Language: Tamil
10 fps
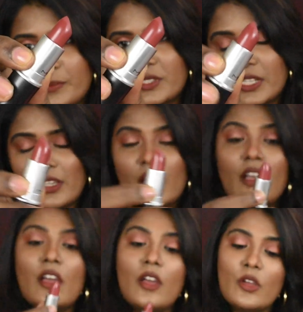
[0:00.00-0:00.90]
லிப்ஸ்டிக்
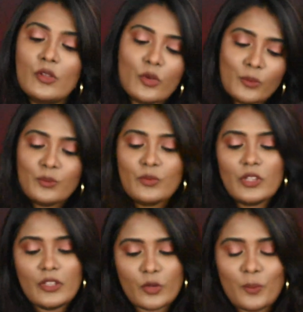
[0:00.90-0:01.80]
ரொம்ப
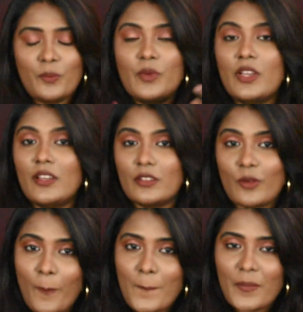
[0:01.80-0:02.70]
ரொம்ப
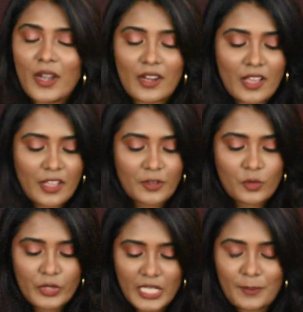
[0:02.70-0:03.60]
ரொம்ப அழகாக
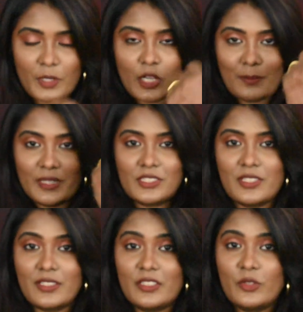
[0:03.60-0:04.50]
இருக்கும் டீப்பர்
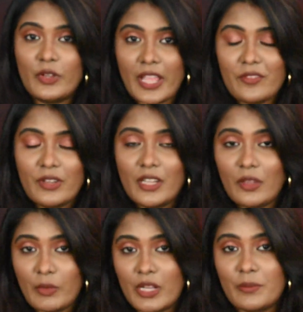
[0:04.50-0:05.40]
காம்ப்ளெக்ஷனுக்கு ஒரு
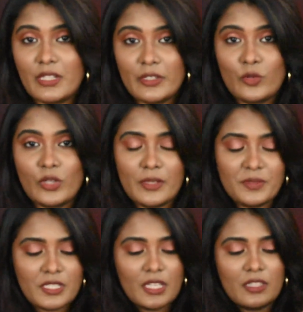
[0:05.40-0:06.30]
எவ்ரிடே வேரபிள் நியூட்
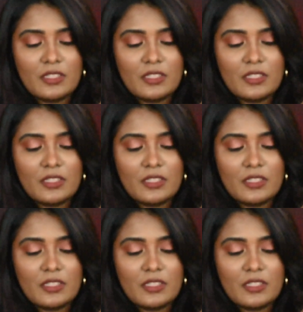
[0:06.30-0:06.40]
லிப்ஸ்டிக்